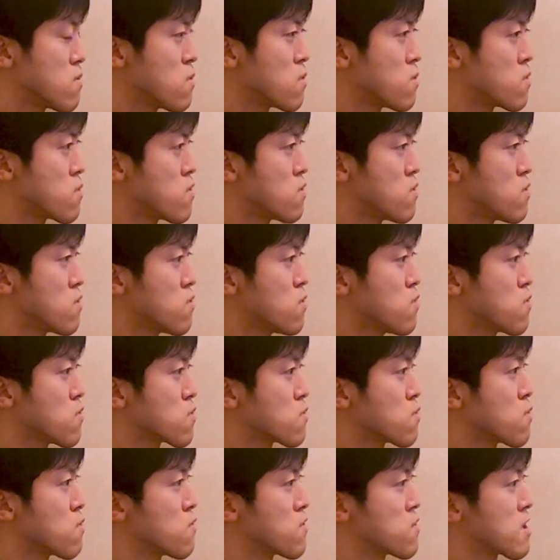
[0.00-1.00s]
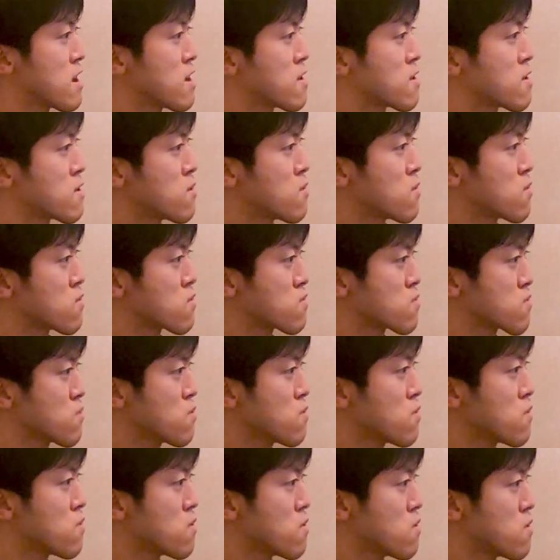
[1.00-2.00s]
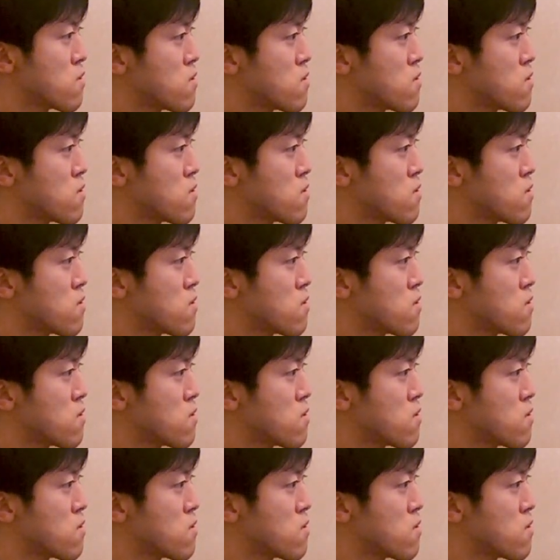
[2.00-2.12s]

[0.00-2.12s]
音量を抑えておくと。